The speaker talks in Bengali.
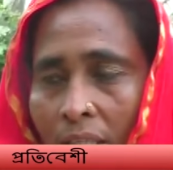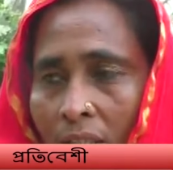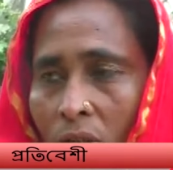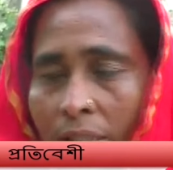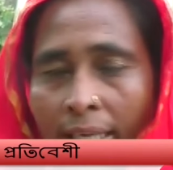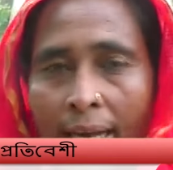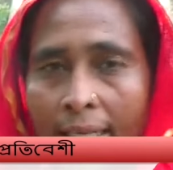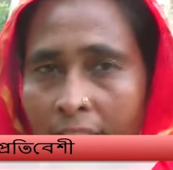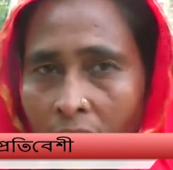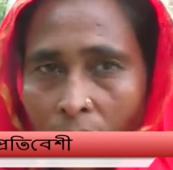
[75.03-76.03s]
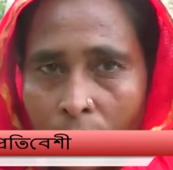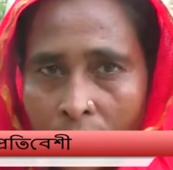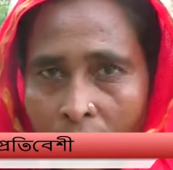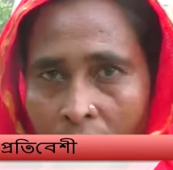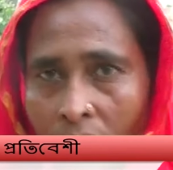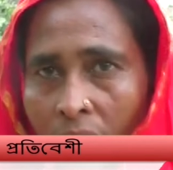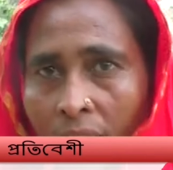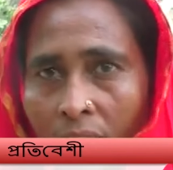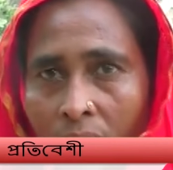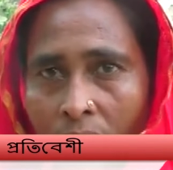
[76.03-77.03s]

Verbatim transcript: কিন্তু এর আর্থিক অবস্থার জন্য এরা